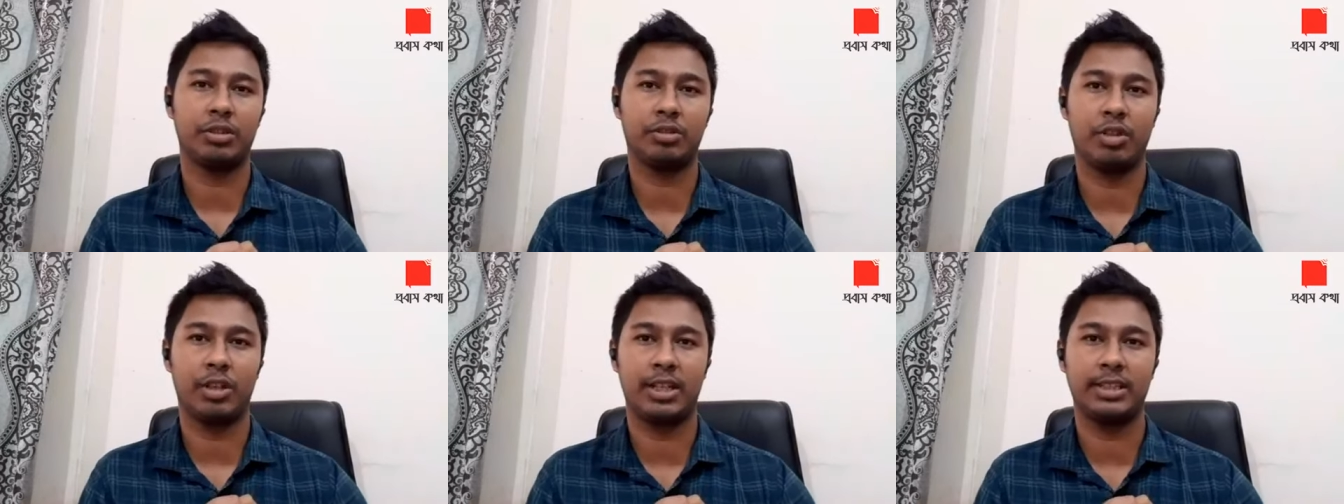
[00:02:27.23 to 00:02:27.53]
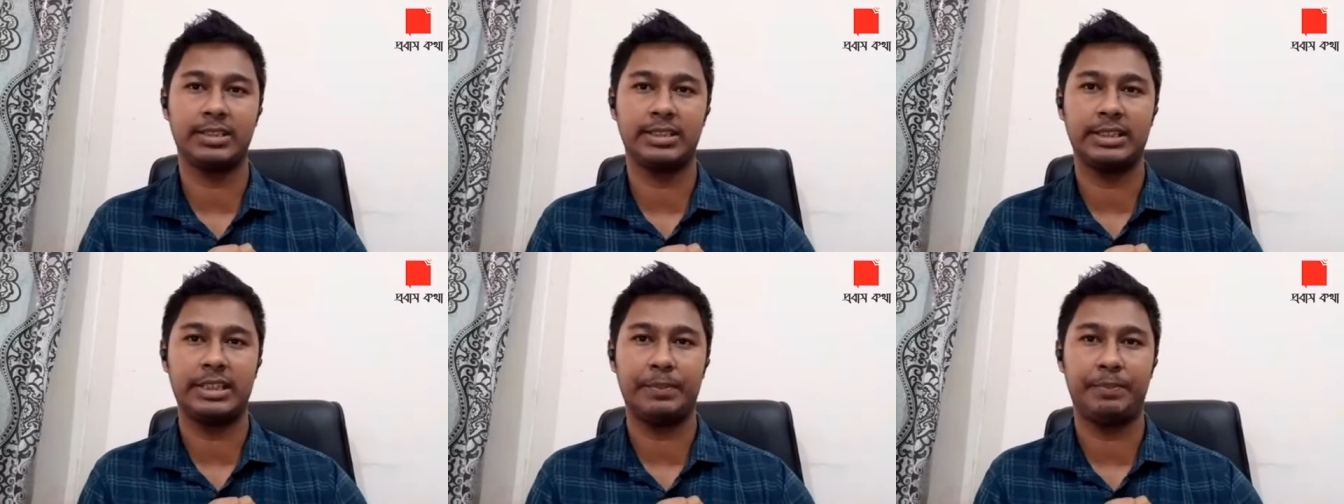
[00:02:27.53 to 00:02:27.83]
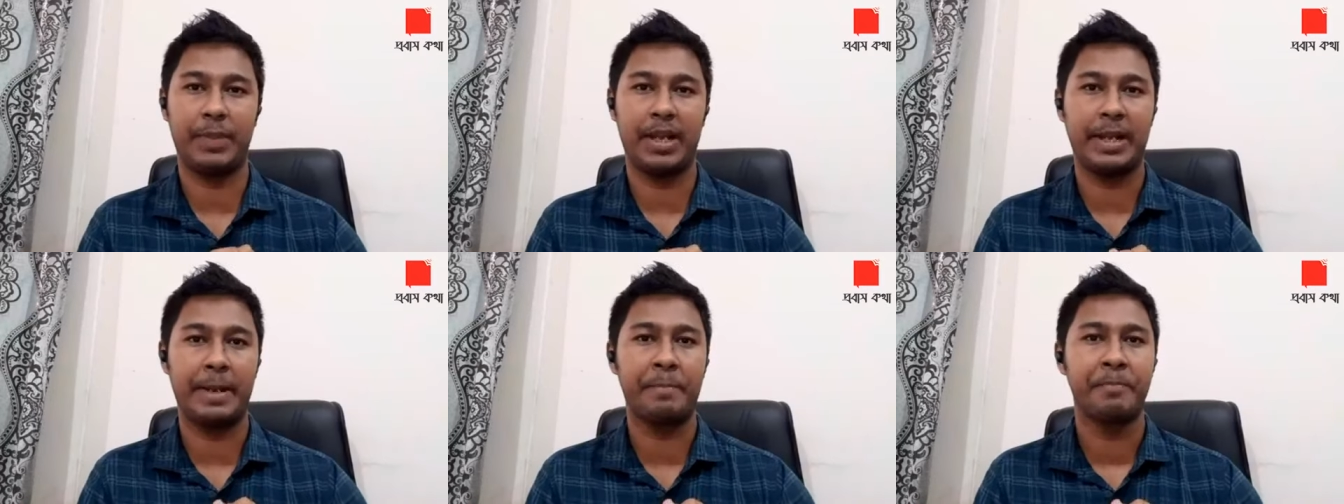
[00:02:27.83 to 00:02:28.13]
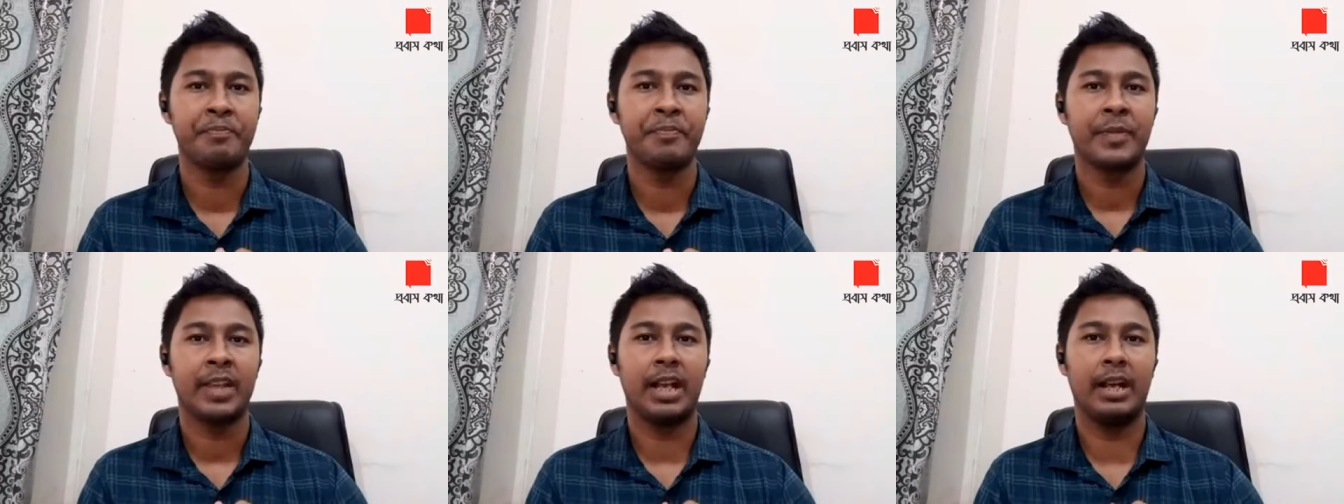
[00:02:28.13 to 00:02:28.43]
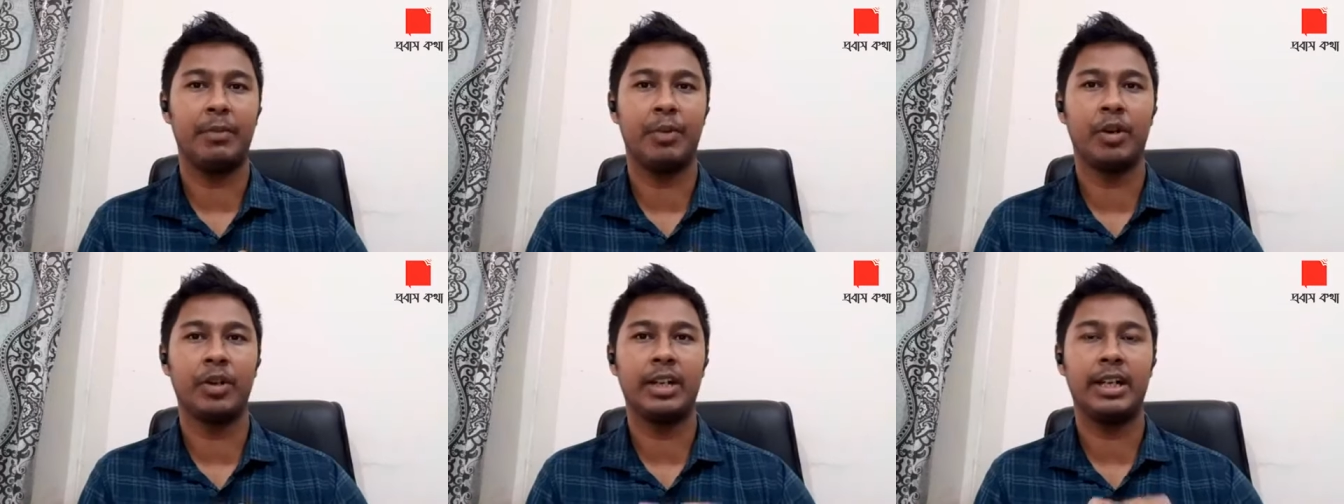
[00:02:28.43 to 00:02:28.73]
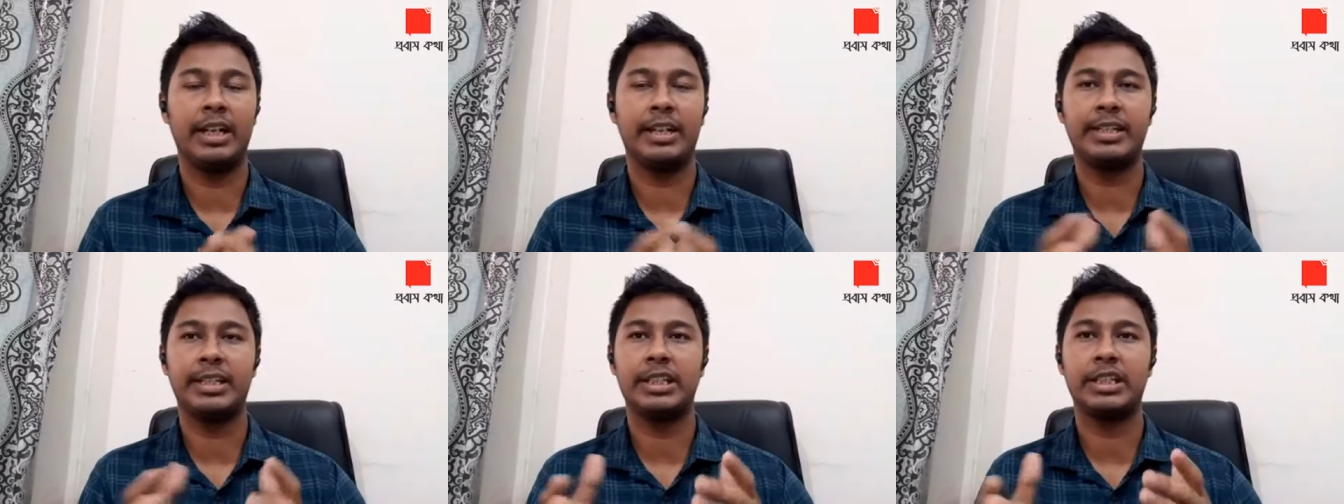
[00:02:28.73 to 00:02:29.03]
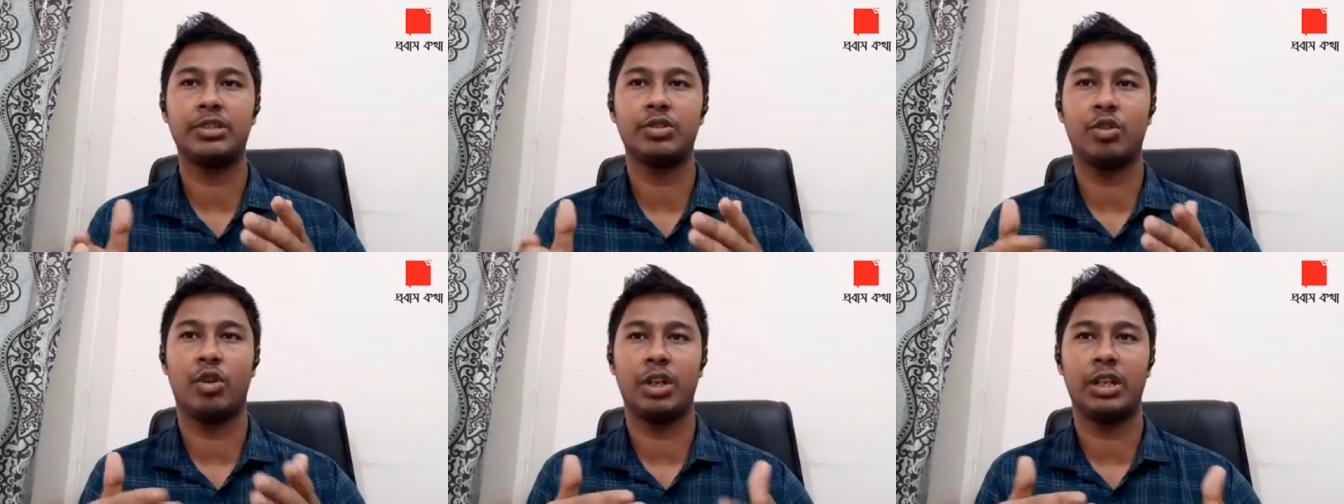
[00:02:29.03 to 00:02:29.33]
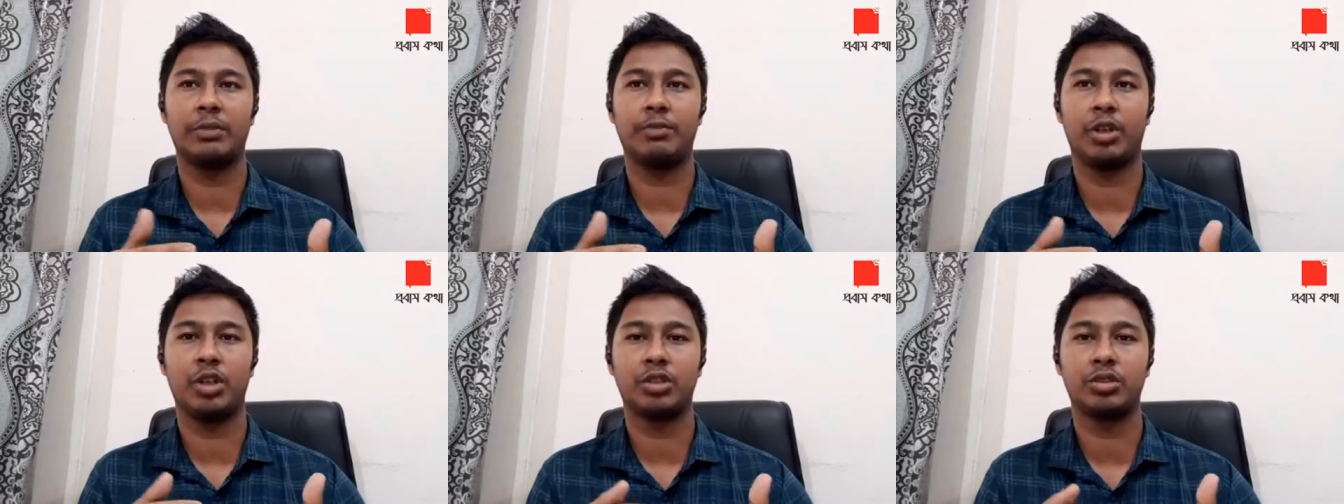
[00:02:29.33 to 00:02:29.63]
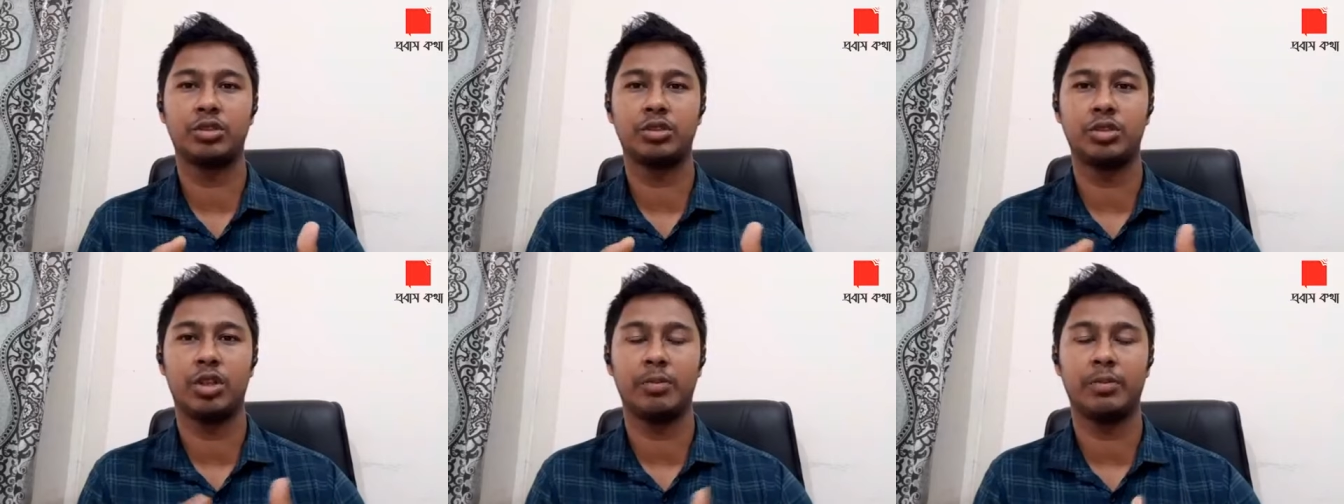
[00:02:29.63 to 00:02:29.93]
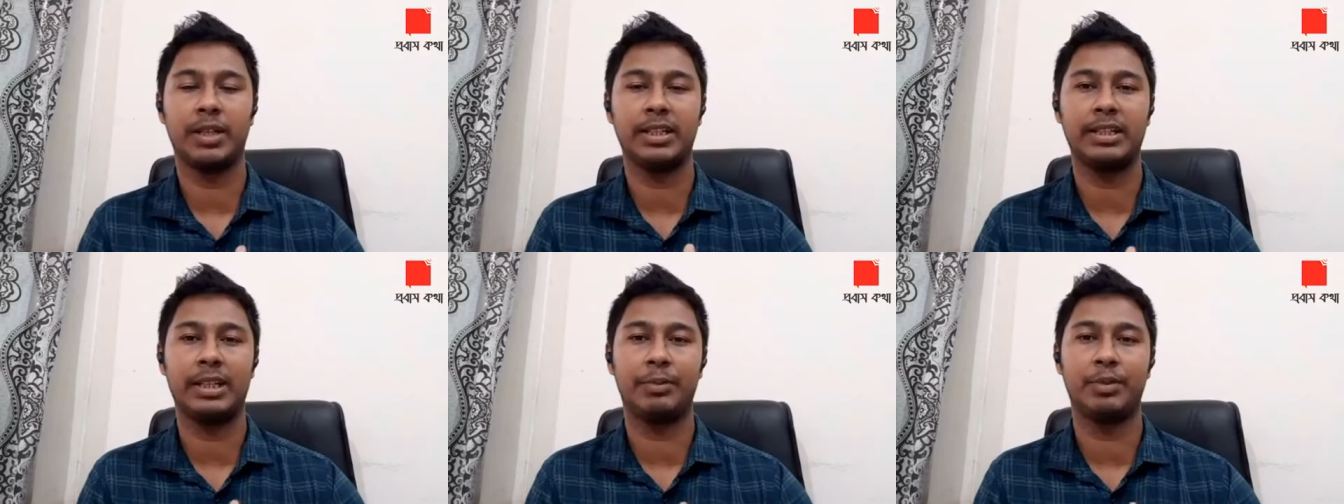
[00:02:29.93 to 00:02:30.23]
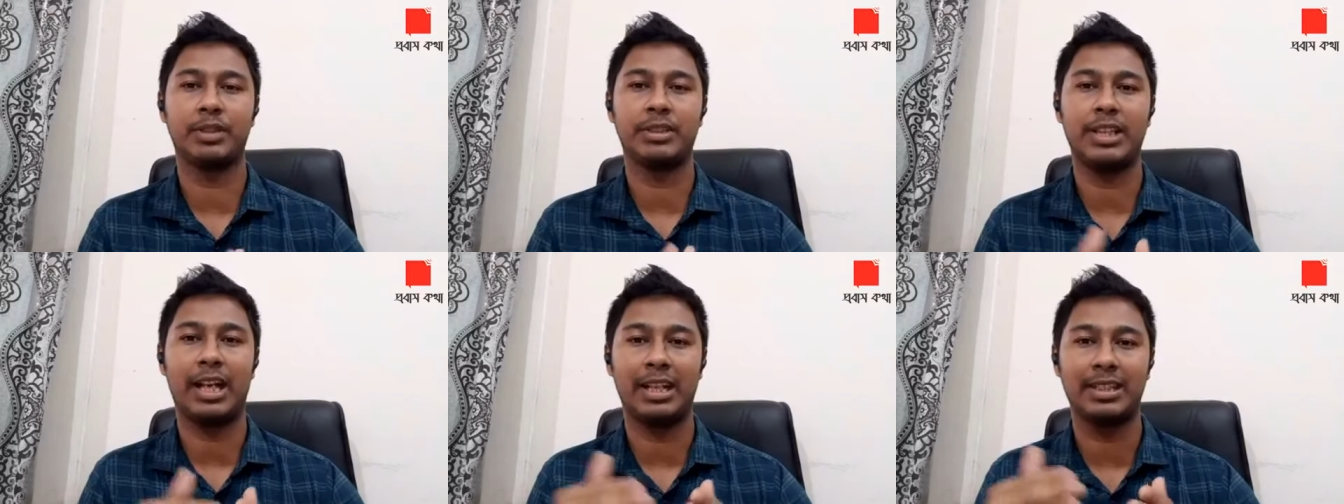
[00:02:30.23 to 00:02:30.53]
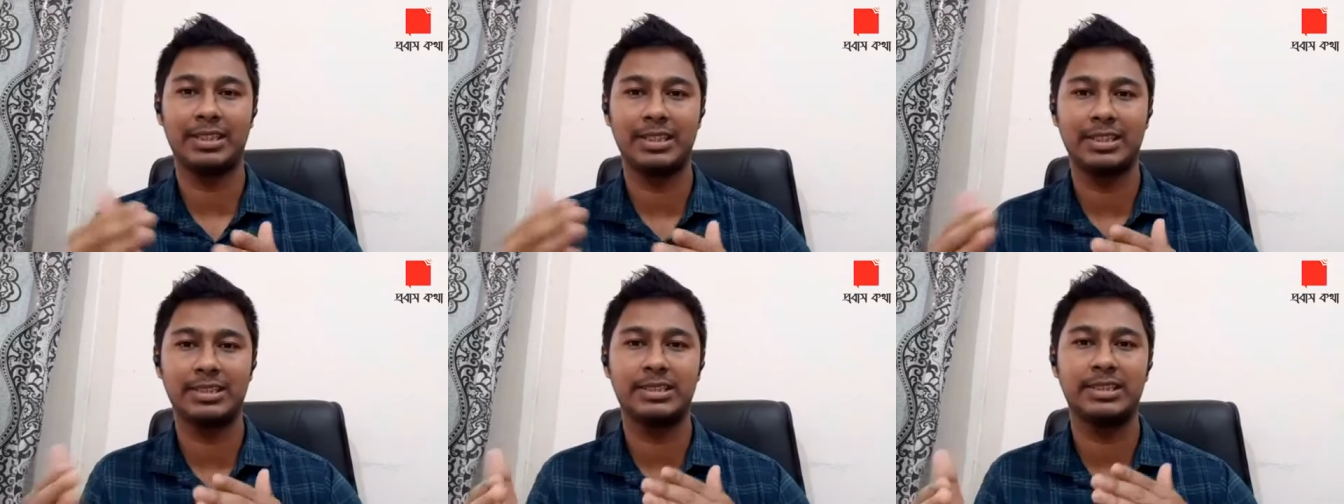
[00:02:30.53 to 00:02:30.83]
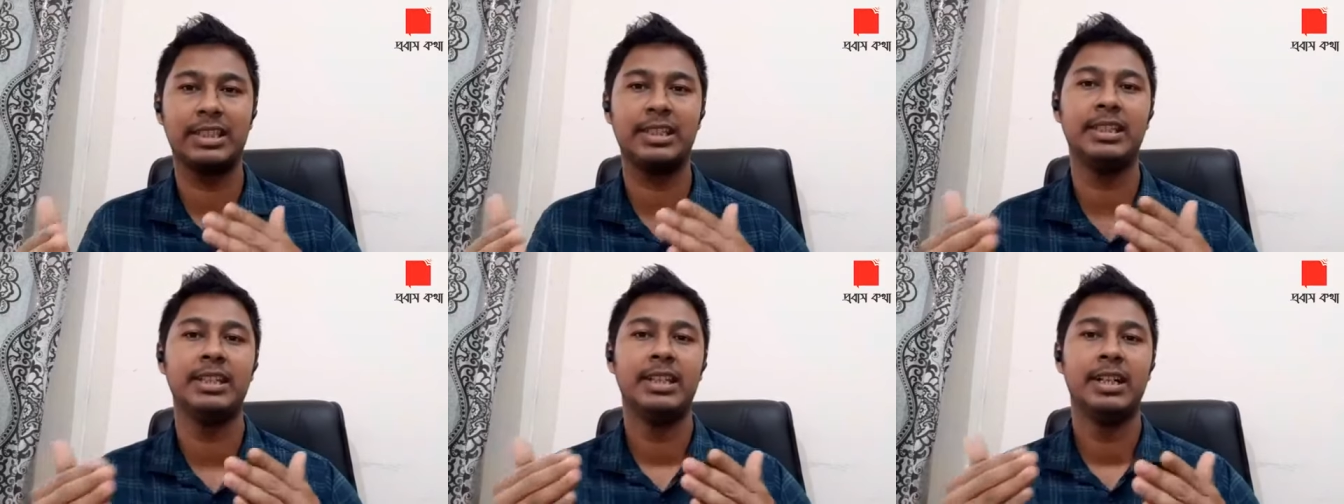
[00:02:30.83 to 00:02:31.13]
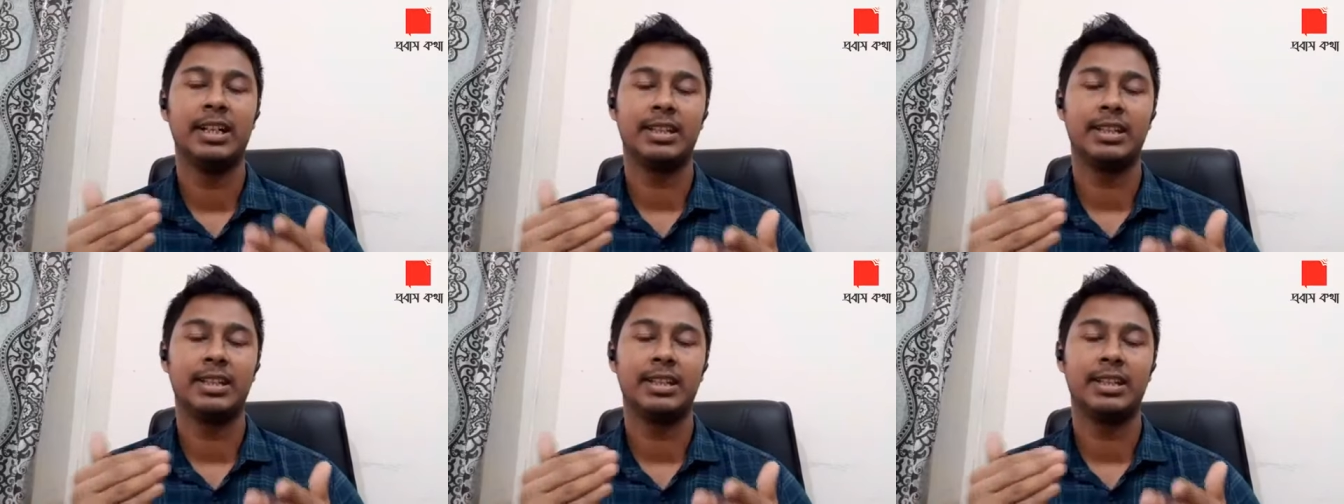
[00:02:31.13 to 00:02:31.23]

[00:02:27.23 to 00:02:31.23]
করা যেতে পারে এবং এটি কিন্তু অনেক বড় সুসংবাদ এবং তাদের যেই